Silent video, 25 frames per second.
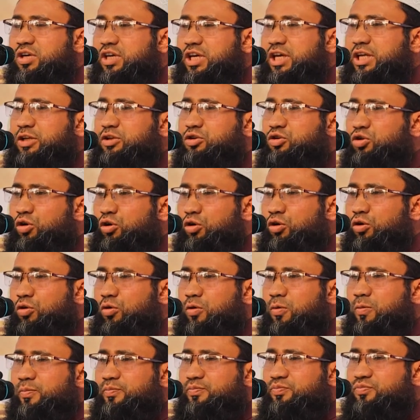কিন্তু
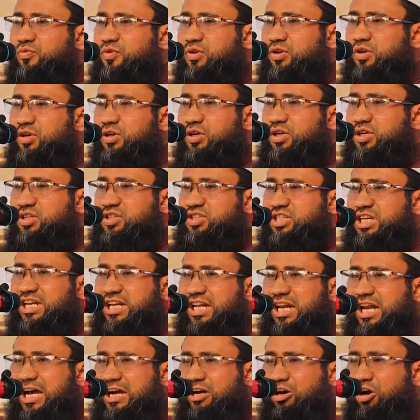
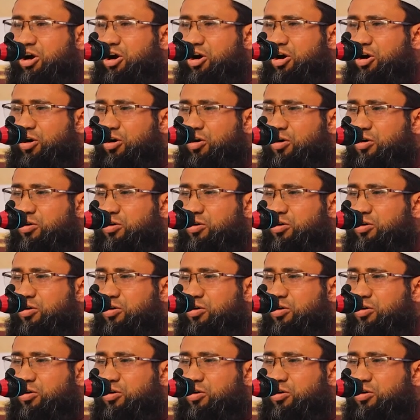জেনে রাখো